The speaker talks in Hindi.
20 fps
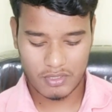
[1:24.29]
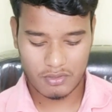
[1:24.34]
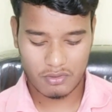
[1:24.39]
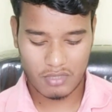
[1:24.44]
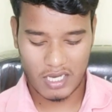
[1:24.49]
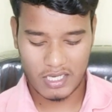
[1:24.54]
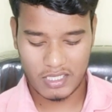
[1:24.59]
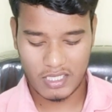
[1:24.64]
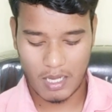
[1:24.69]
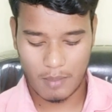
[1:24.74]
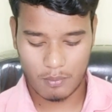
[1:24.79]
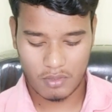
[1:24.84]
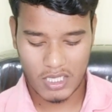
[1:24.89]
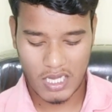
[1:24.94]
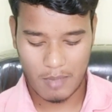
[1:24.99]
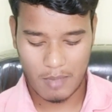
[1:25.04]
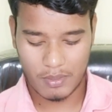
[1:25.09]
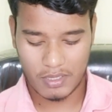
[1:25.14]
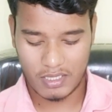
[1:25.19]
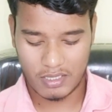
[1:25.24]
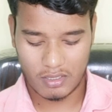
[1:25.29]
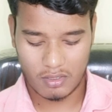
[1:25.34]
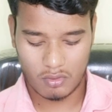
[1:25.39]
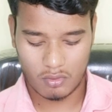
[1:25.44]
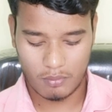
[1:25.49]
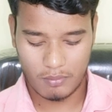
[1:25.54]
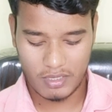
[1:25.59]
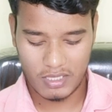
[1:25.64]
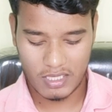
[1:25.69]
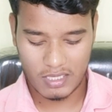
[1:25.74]
फेसबुक आई आपको यहाँ पर
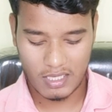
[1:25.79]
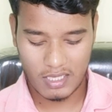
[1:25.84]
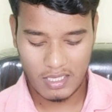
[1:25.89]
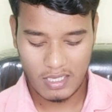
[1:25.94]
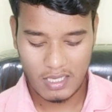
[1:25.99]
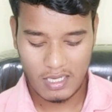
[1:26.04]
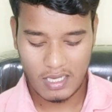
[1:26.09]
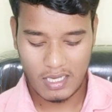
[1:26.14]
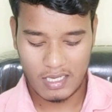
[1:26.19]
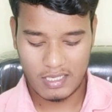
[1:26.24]
देखने को मिल जाएगा